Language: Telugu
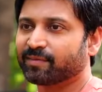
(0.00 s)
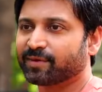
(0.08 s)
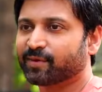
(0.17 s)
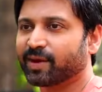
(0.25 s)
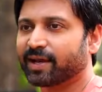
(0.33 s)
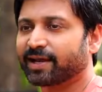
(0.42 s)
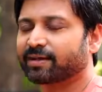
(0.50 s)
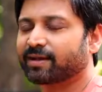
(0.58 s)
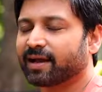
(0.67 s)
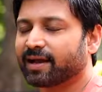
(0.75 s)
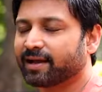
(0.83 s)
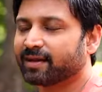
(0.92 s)
యూనో ఐ లైక్
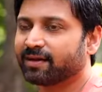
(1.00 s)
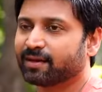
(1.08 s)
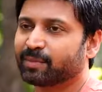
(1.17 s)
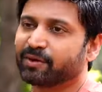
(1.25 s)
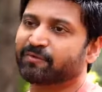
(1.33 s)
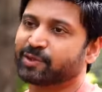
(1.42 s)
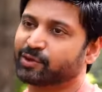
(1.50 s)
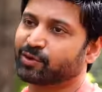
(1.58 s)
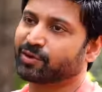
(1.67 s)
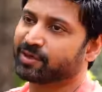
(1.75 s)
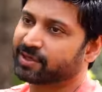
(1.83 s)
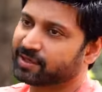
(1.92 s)
ఐ లైక్ లిటిల్ బిట్ ఆఫ్
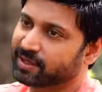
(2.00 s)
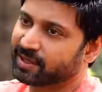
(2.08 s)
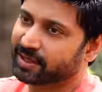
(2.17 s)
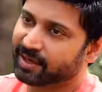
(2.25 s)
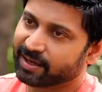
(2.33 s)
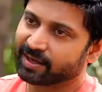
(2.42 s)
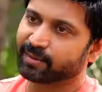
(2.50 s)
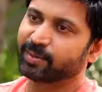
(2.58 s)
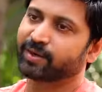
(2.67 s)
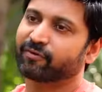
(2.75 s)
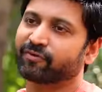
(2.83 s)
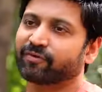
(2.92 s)
మెచ్యూరిటీ ఐ లైక్ లిటిల్
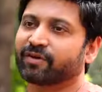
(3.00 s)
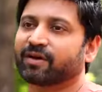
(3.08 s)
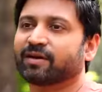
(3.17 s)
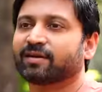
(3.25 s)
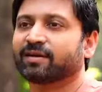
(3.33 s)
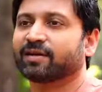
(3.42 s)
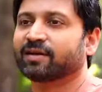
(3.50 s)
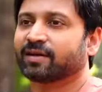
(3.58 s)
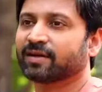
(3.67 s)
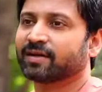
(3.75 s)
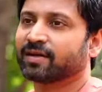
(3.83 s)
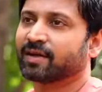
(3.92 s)
బిట్ ఆఫ్
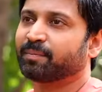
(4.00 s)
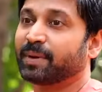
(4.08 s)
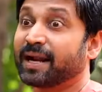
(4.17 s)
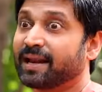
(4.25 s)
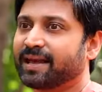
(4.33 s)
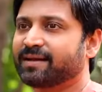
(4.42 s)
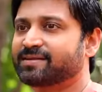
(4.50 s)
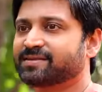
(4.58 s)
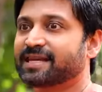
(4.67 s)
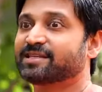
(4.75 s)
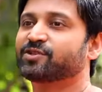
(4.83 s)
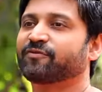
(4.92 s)
బట్ ఐ like
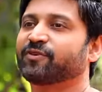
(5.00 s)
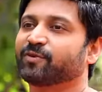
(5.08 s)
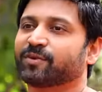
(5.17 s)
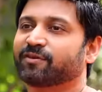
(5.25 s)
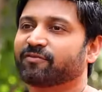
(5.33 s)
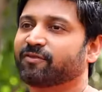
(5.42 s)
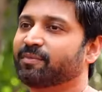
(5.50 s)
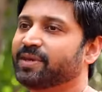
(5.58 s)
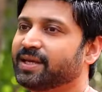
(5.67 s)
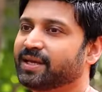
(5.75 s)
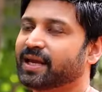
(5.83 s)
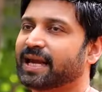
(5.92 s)
sense of హ్యూమర్ For
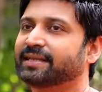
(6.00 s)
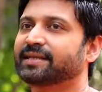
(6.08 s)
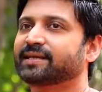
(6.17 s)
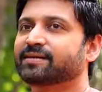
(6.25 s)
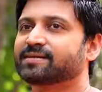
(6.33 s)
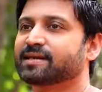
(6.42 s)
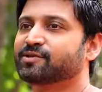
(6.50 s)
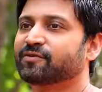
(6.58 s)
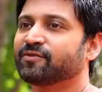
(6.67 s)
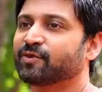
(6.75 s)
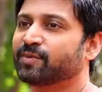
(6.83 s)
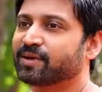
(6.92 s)
me, I think sense
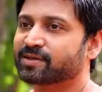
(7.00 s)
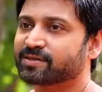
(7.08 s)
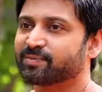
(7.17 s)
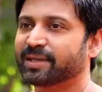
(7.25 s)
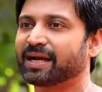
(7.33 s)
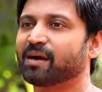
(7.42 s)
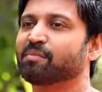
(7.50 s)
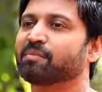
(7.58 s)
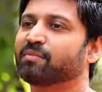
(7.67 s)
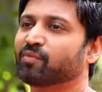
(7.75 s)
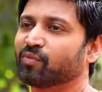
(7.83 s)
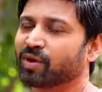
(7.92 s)
of హ్యూమర్ ఇస్ become
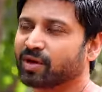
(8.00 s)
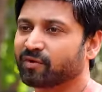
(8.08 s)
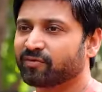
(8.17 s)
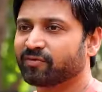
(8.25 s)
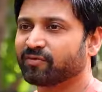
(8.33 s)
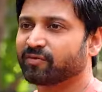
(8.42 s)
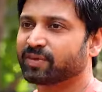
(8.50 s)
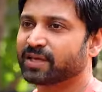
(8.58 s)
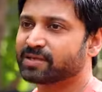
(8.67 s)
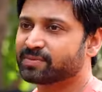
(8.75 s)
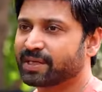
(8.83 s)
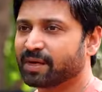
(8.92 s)
one of
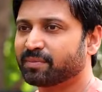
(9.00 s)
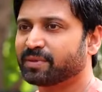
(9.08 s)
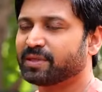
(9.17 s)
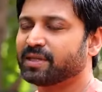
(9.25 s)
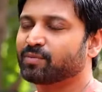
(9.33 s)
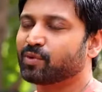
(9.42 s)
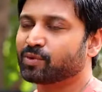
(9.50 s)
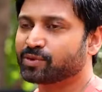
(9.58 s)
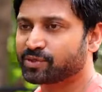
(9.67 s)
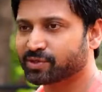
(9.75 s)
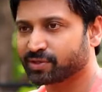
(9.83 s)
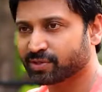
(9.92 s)
is బికమ్ the
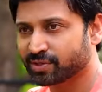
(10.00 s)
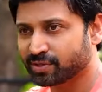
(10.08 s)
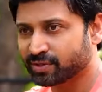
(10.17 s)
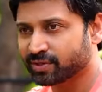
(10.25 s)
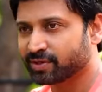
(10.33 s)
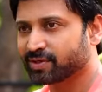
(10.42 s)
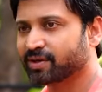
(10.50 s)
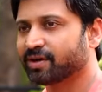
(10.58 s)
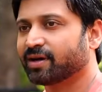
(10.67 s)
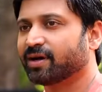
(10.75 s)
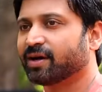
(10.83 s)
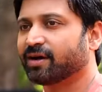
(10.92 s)
most
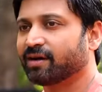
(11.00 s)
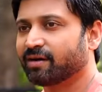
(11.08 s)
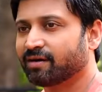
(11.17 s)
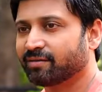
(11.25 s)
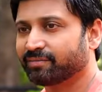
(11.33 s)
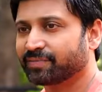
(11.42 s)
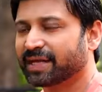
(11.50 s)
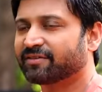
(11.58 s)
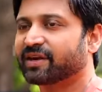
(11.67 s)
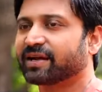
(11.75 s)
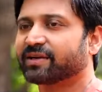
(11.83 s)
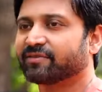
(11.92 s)
అట్రాక్టివ్ uh,
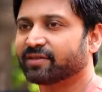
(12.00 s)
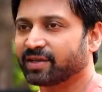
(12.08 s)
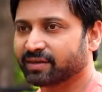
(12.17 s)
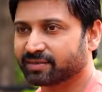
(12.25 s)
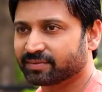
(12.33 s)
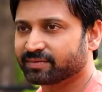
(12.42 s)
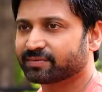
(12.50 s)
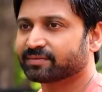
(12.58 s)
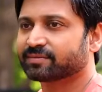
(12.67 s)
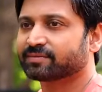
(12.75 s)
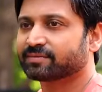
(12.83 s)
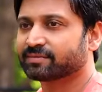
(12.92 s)
attractive
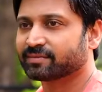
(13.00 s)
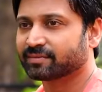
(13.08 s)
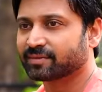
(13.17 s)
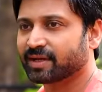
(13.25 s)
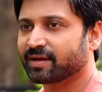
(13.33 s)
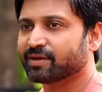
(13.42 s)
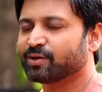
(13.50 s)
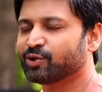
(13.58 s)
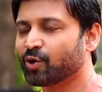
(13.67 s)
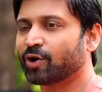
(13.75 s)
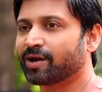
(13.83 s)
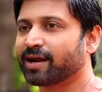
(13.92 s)

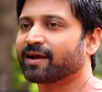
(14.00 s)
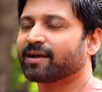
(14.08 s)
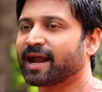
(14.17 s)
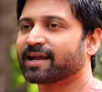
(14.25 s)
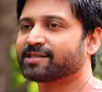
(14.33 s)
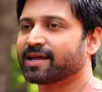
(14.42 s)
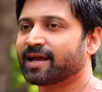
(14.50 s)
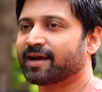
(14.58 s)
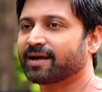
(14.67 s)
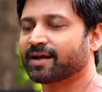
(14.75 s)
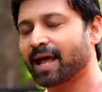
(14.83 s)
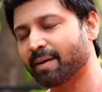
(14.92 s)
జోక్ క్రాక్
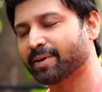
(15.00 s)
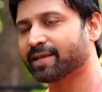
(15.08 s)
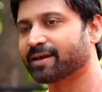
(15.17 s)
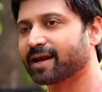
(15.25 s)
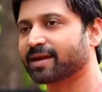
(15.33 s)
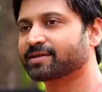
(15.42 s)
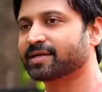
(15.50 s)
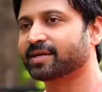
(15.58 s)
చేయాలండి నా మీద క్రాక్